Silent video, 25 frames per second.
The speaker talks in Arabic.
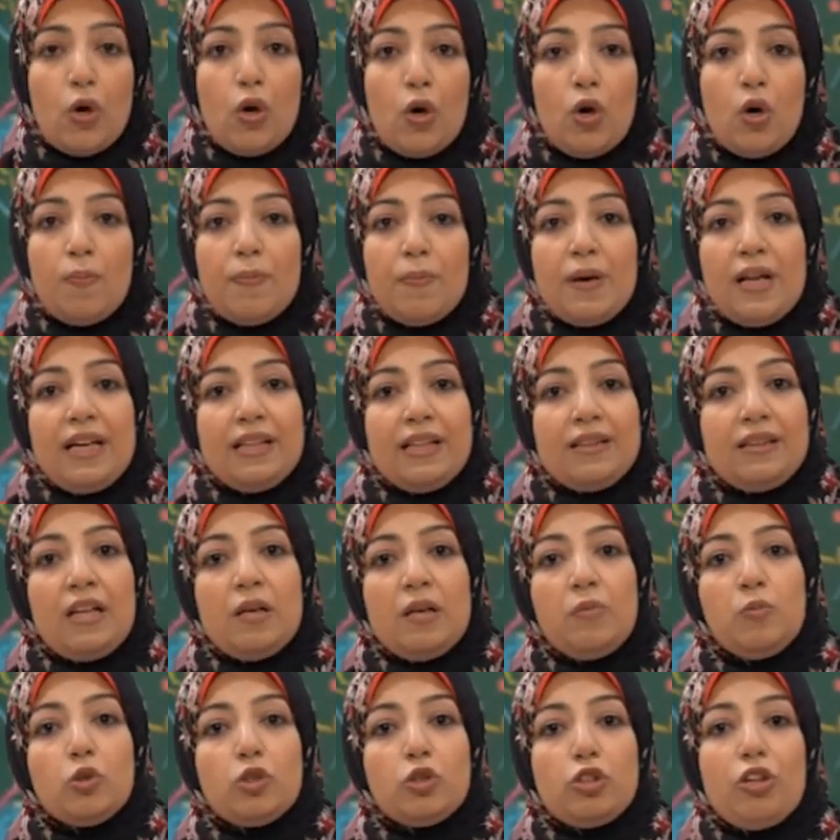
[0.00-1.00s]
هما
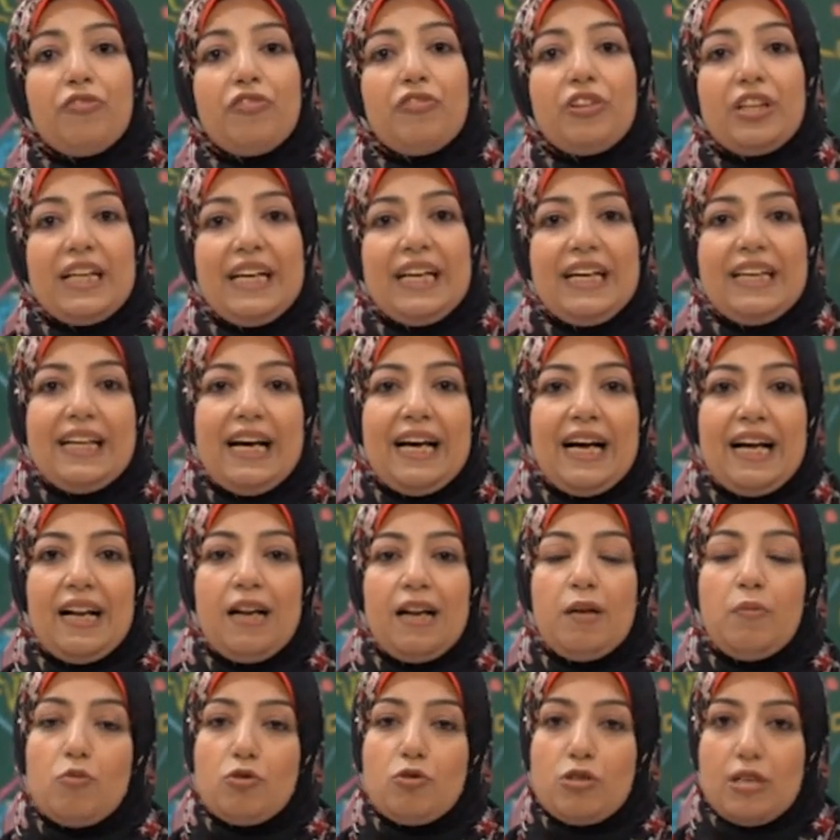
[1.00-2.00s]
الاتنين متفقين على
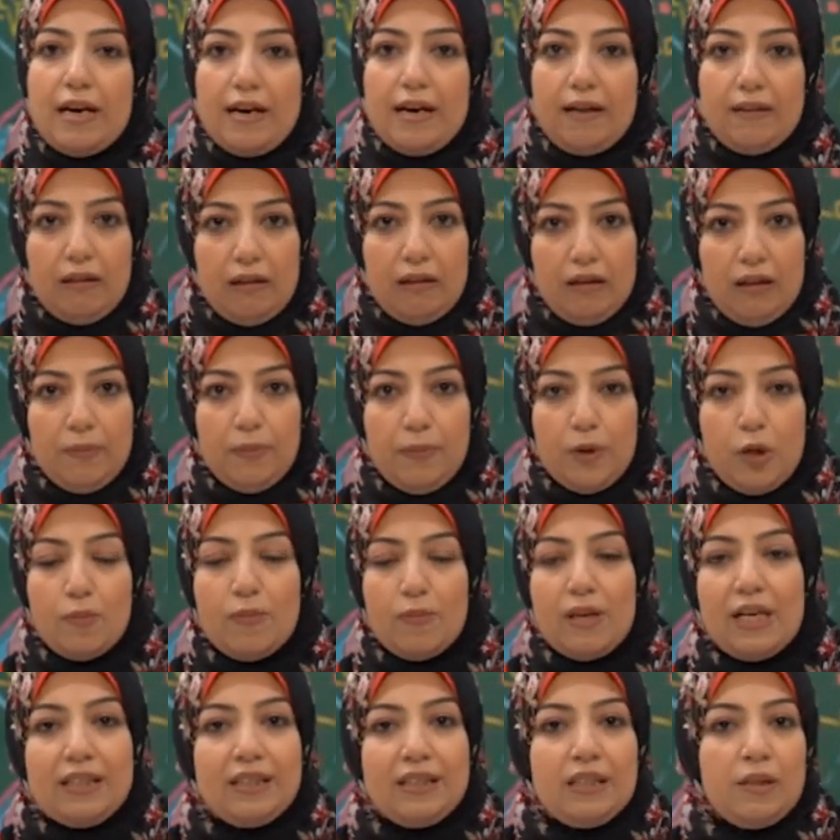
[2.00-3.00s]
المساعده يبقى
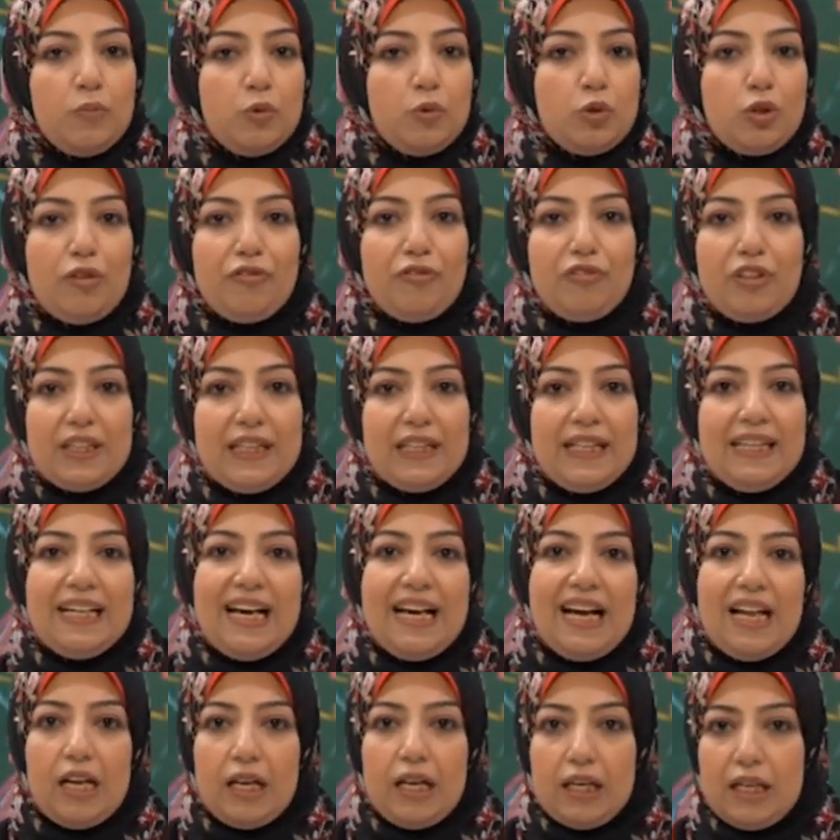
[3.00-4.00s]
هما الاتنين متفقين
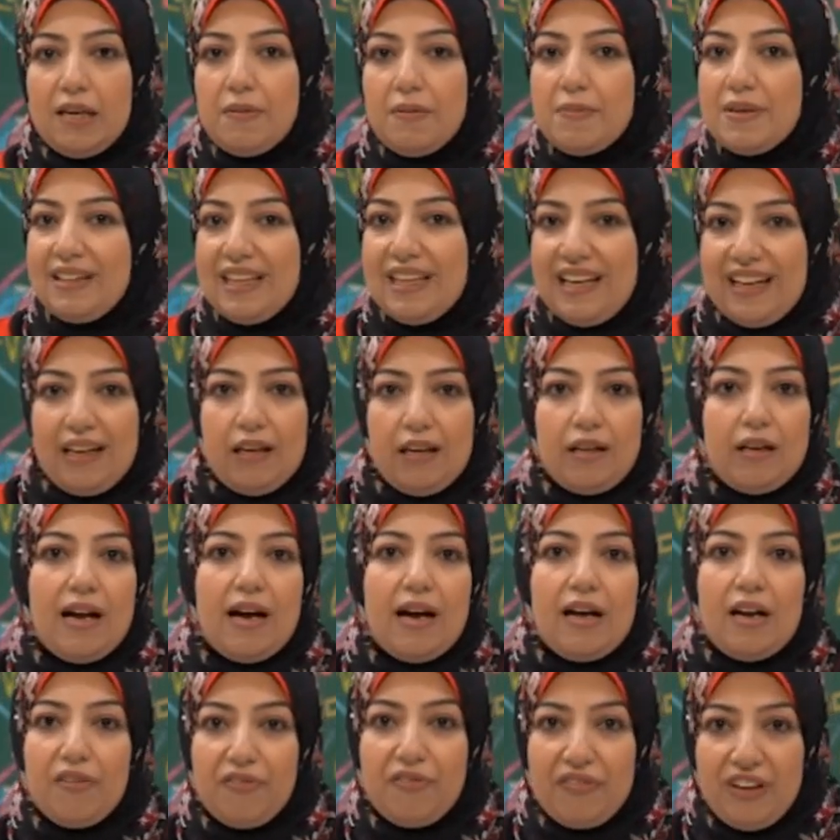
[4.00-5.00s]
على قيمه خير
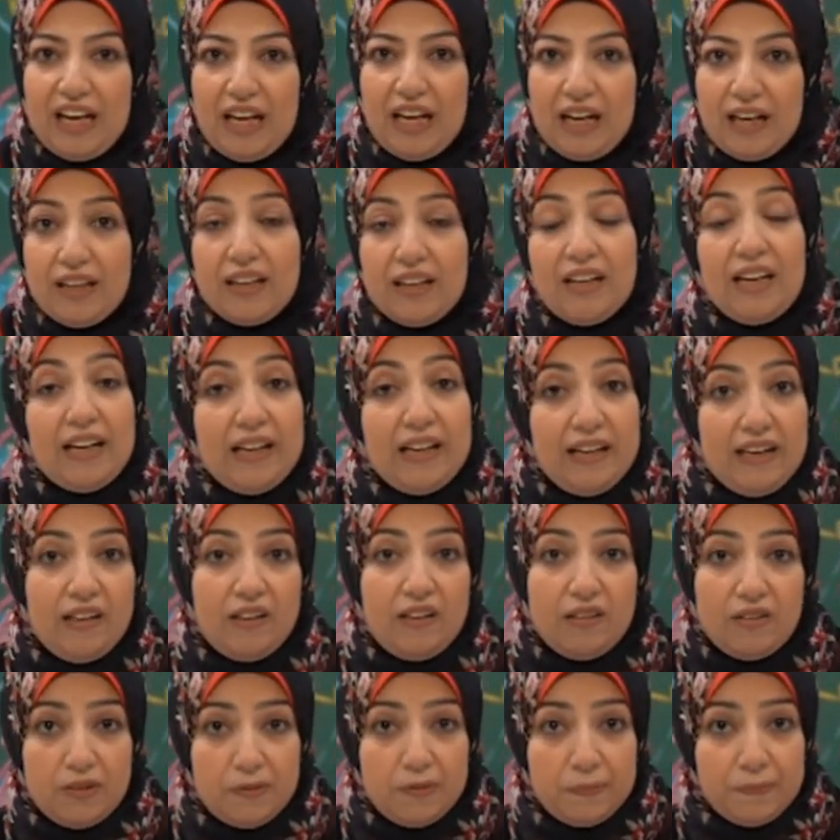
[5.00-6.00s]
على فعل
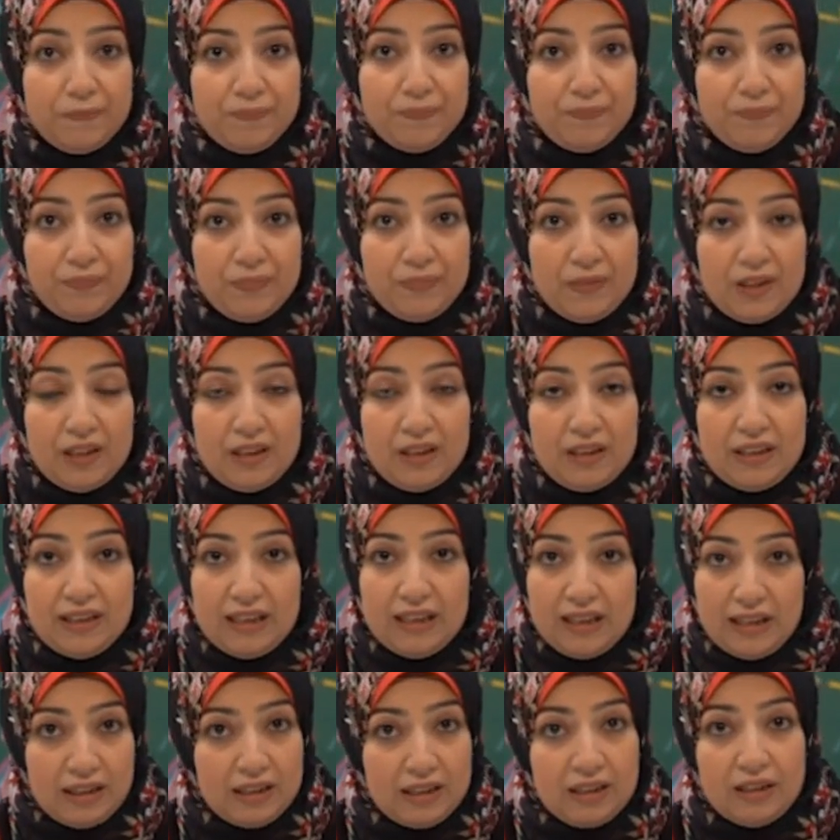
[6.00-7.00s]
الخير
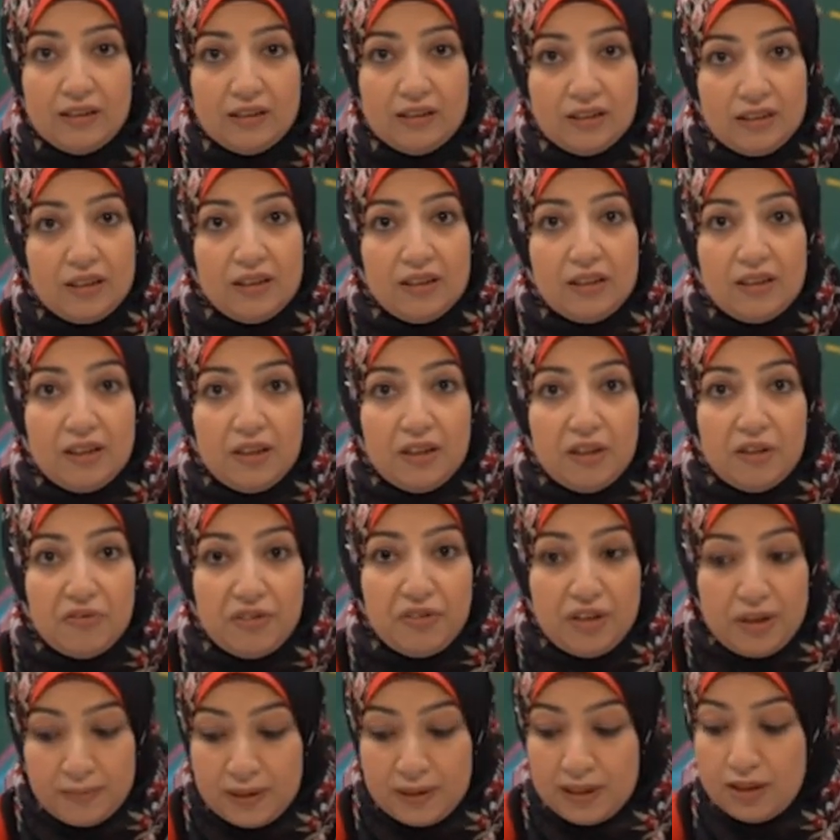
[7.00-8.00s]
كده احنا
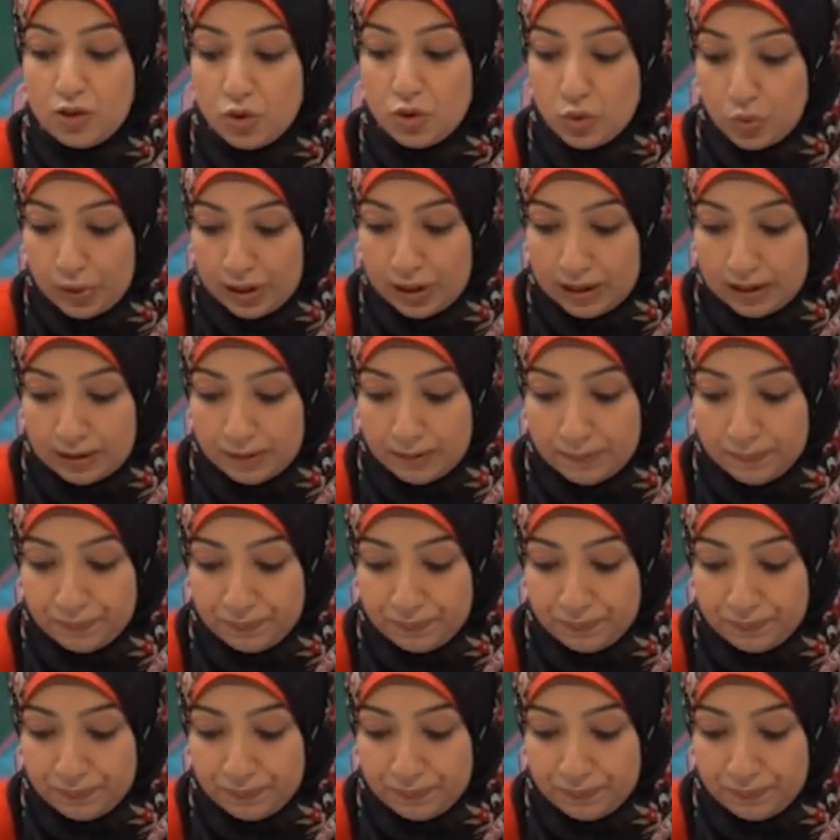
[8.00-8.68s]
فاهمين السؤال